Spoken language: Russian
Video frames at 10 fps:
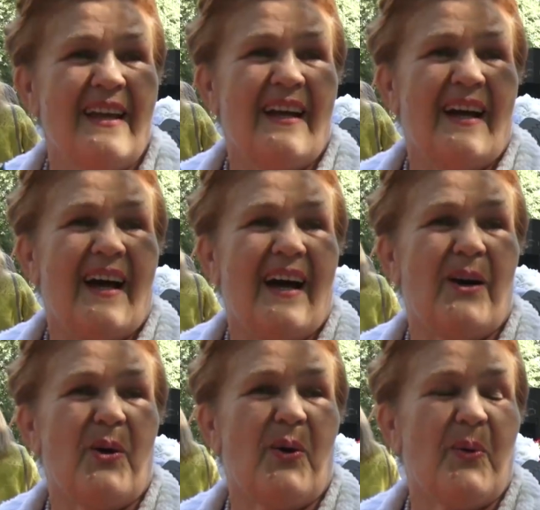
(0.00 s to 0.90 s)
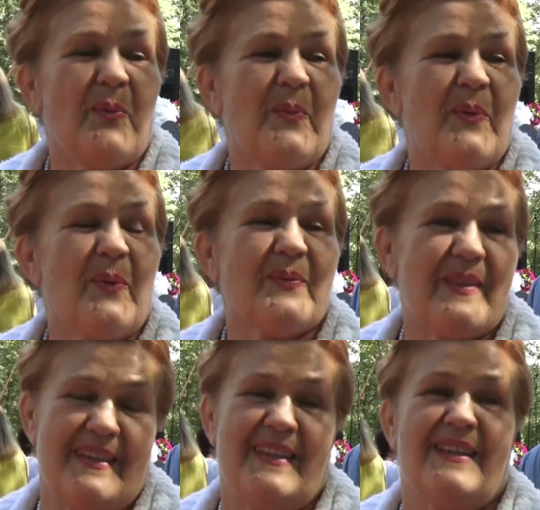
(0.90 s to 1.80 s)
общие интересы, уважали
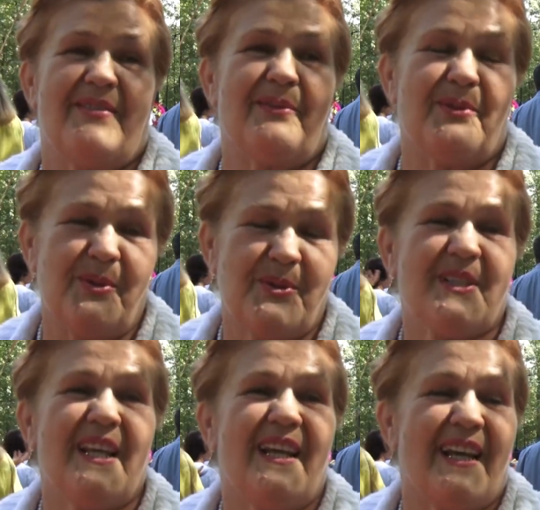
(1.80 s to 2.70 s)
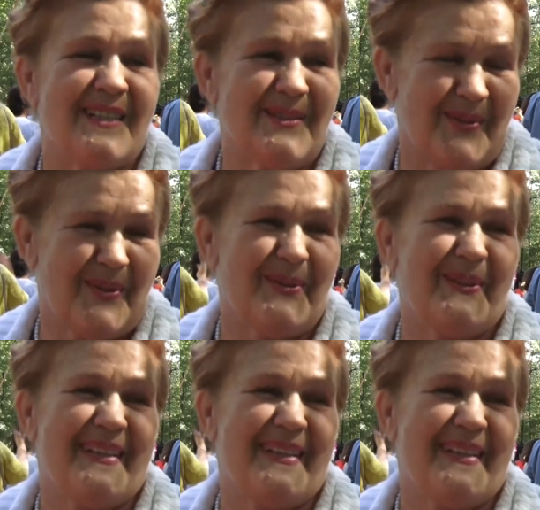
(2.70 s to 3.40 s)
друг друга и сохраняли гармонию.